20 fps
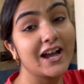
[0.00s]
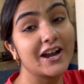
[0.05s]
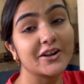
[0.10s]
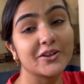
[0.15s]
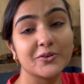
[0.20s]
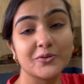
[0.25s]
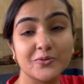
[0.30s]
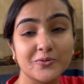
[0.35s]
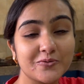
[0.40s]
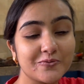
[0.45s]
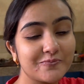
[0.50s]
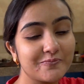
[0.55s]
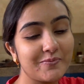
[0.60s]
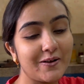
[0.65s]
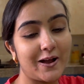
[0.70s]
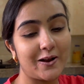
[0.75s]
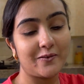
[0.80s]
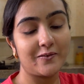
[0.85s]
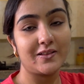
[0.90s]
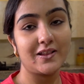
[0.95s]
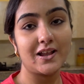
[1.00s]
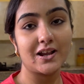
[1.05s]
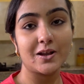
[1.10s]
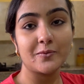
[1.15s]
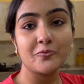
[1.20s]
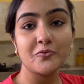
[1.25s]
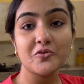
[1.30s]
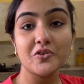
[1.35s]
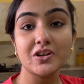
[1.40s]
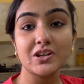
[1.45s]
আর খুব ভালো
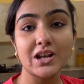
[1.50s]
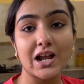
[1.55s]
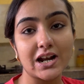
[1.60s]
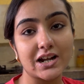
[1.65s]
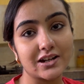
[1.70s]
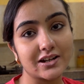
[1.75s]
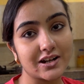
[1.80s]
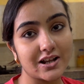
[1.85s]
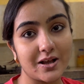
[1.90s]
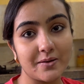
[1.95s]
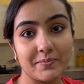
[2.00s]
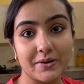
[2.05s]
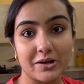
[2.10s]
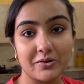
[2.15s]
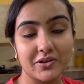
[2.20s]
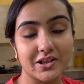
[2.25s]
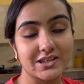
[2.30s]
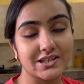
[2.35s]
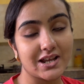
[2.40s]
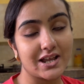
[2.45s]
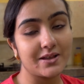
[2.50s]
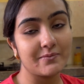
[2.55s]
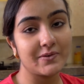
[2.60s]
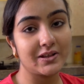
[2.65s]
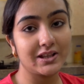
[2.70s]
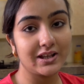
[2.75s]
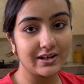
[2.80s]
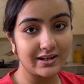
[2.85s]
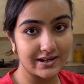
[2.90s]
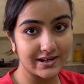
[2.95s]
লাগে পুরো টাটকা পাওয়া যায়
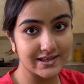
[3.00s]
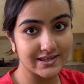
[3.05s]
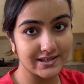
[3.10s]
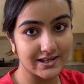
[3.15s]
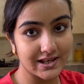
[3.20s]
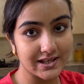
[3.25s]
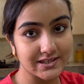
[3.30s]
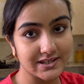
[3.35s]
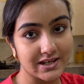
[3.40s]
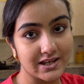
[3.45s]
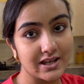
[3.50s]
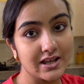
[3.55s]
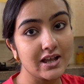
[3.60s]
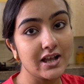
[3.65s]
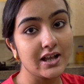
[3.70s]
মানে নিচে যে